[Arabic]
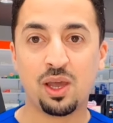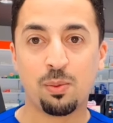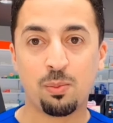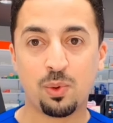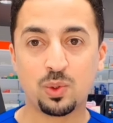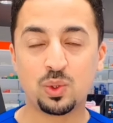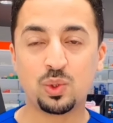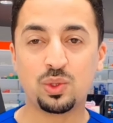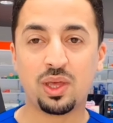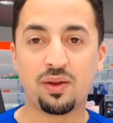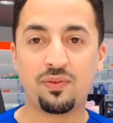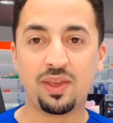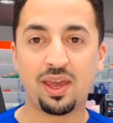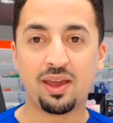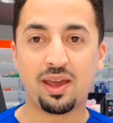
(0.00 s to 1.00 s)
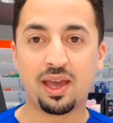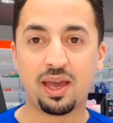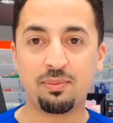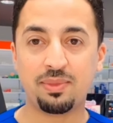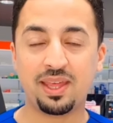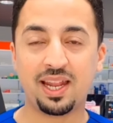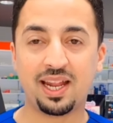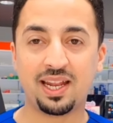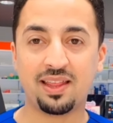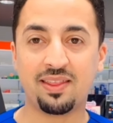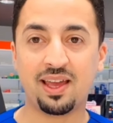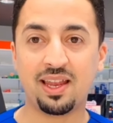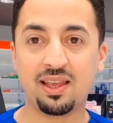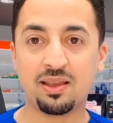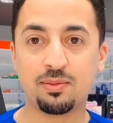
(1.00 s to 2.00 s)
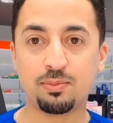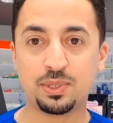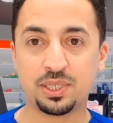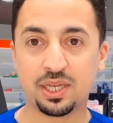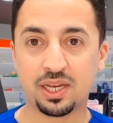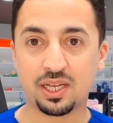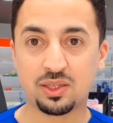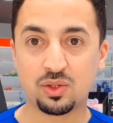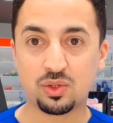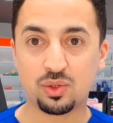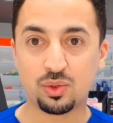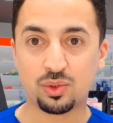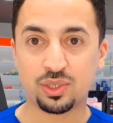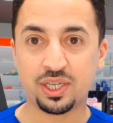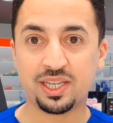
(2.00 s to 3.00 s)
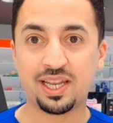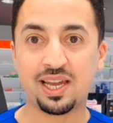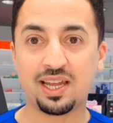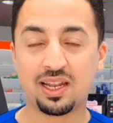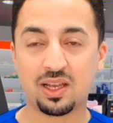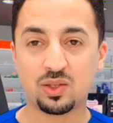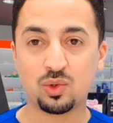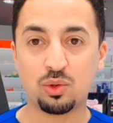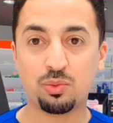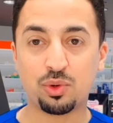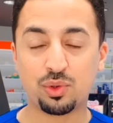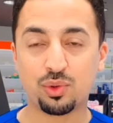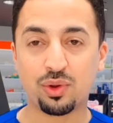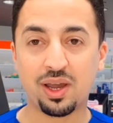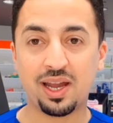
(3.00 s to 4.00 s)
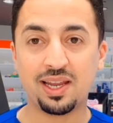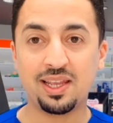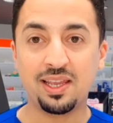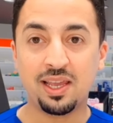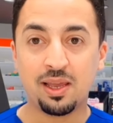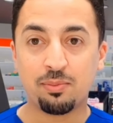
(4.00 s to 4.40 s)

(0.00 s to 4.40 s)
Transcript: موجوده في امثله على ذلك من شركه نتروجينا الغسول البرتقالي